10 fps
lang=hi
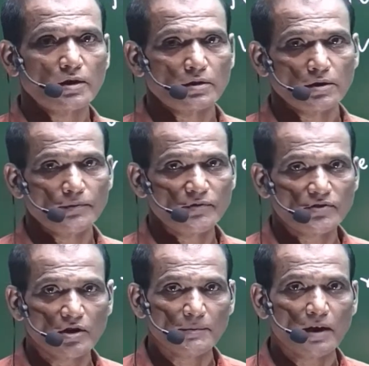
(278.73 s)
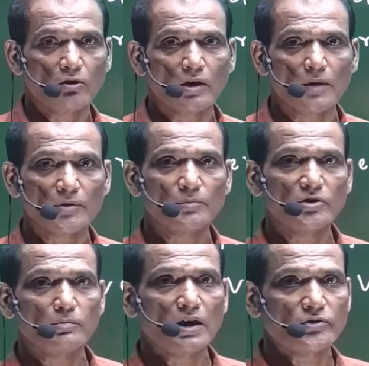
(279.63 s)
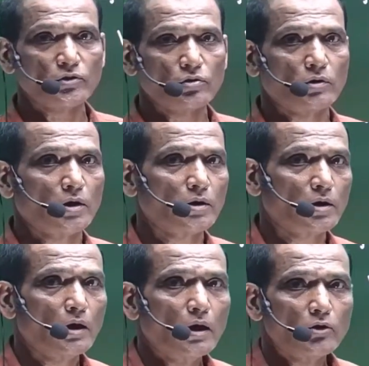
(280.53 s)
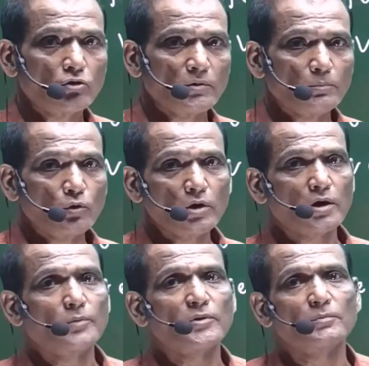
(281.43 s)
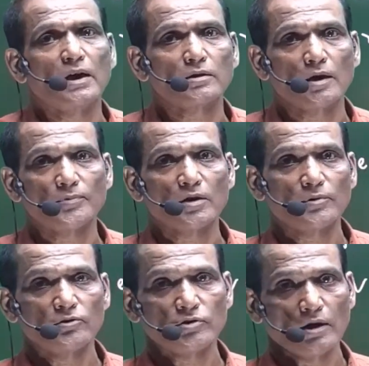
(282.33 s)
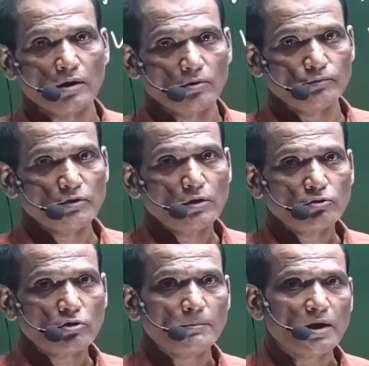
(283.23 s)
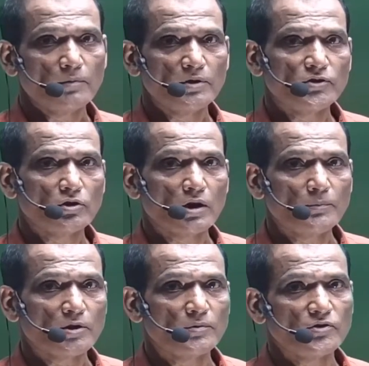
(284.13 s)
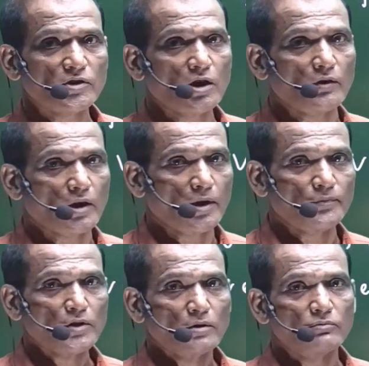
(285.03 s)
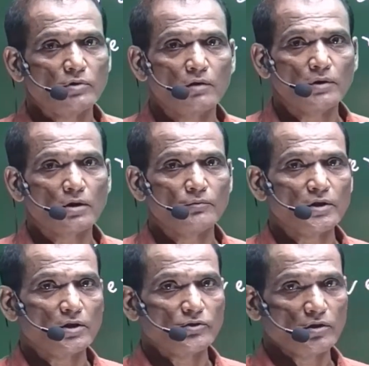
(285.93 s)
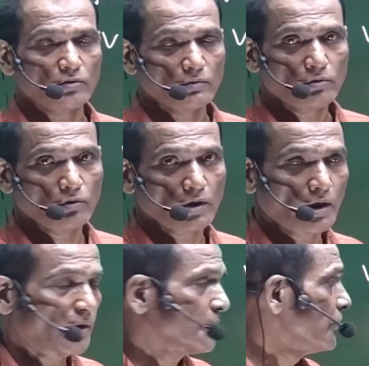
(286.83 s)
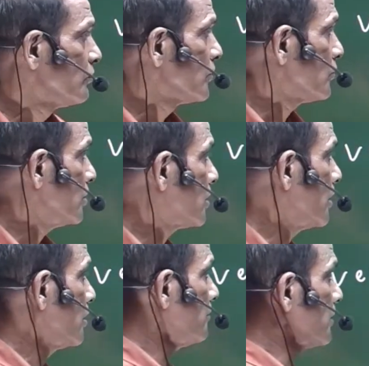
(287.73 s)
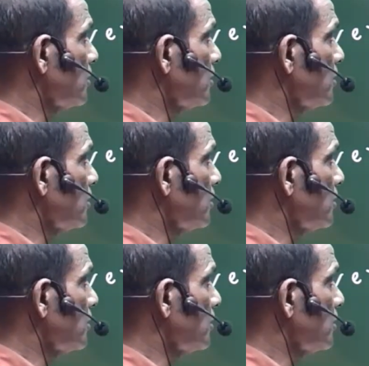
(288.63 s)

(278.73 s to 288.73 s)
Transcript: हैं जैसे हमारे और आपके बीच बातचीत हो रही है तो मैं बोल के अपनी बात आप तक पहुंचा रहा हूं तो हमारे बीच और आपके बीच क्या हो रहा है वावल कम्युनिकेशन हो, हो रहा है तो कहने का मतलब